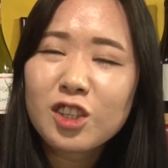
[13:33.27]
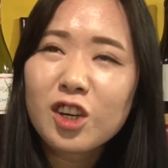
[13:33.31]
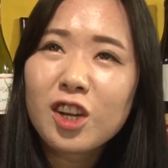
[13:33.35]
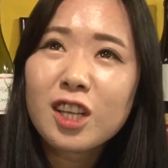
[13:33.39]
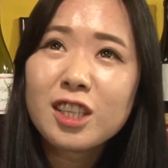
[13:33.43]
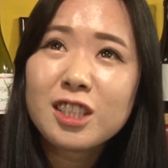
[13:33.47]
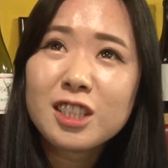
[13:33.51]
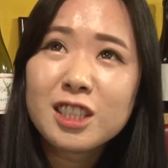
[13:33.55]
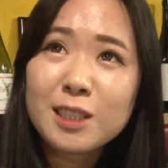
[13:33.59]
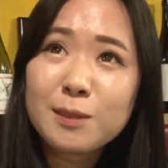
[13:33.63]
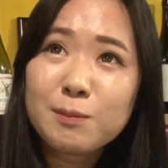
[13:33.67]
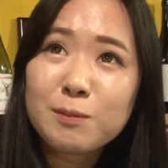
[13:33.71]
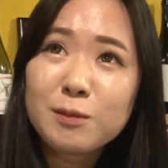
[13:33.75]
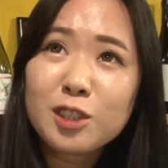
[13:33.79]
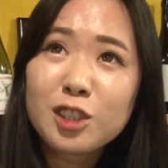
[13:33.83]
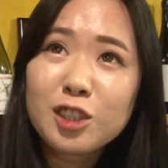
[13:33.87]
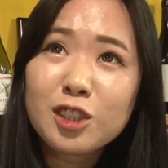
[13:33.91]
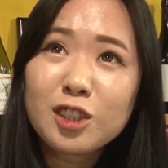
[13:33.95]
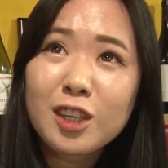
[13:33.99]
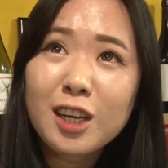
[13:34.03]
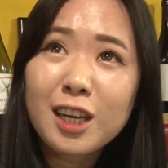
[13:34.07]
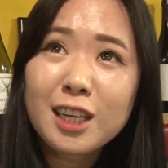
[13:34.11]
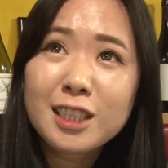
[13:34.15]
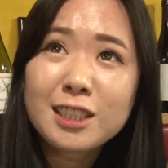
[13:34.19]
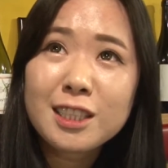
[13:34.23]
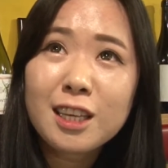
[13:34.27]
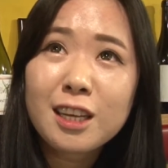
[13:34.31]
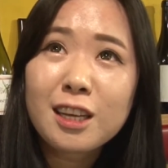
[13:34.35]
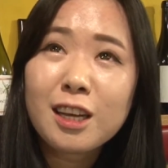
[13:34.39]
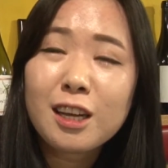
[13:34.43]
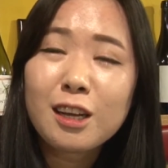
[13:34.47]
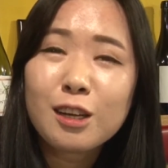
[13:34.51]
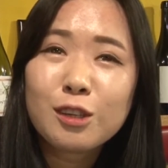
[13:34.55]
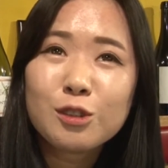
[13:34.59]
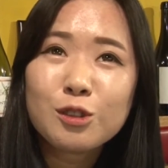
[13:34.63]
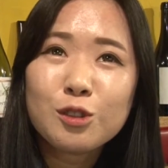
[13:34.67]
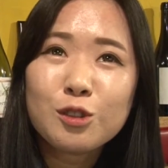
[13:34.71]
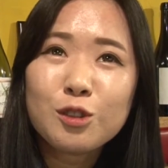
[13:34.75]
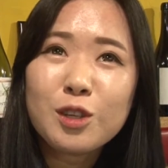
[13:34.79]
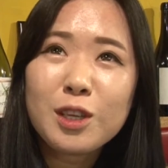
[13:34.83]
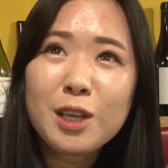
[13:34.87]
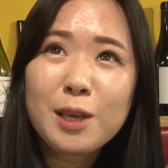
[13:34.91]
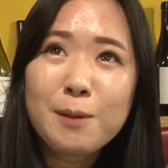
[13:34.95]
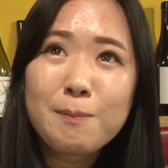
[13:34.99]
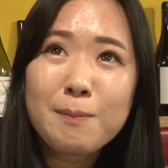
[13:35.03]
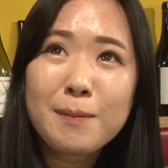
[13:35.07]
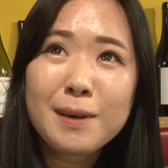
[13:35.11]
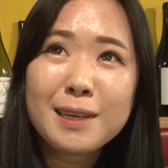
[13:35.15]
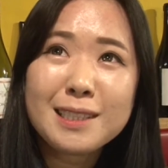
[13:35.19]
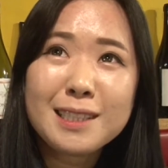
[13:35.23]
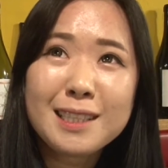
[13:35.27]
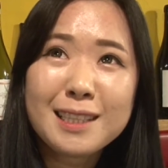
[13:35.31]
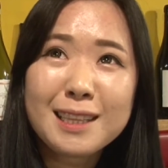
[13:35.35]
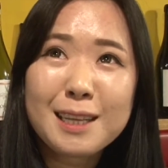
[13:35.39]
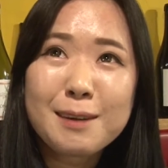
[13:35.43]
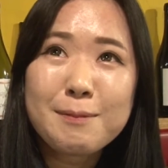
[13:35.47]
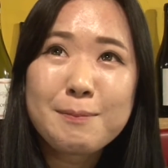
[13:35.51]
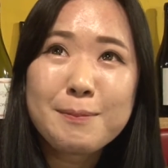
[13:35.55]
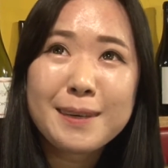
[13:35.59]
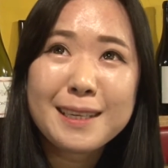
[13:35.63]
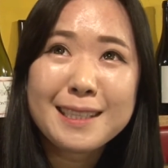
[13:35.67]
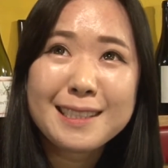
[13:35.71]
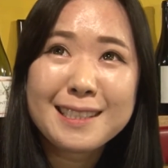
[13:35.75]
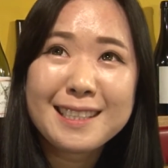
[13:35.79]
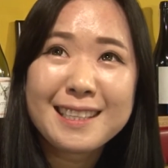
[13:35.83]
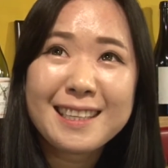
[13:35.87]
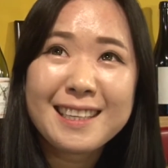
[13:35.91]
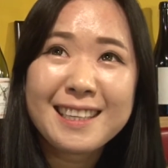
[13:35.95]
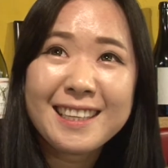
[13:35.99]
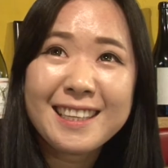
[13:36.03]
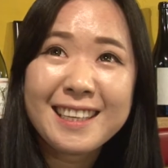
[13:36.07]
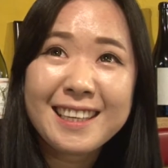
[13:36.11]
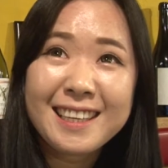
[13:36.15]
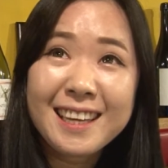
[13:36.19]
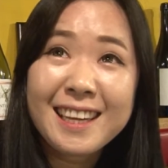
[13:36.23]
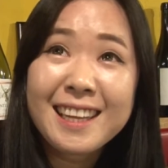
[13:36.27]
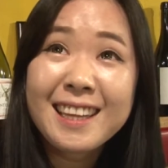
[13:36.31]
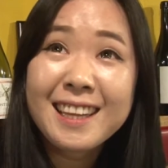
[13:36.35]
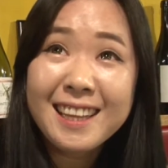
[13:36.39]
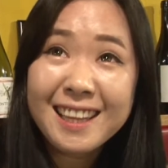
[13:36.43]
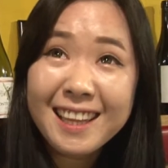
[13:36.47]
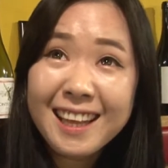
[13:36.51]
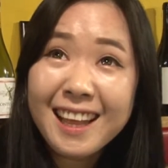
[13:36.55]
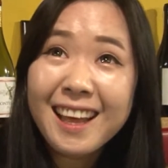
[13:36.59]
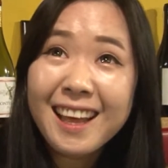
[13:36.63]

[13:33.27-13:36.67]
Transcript: 들어가는 김치도 아삭하고 입맛에 딱 맞아요. 아, 그래요?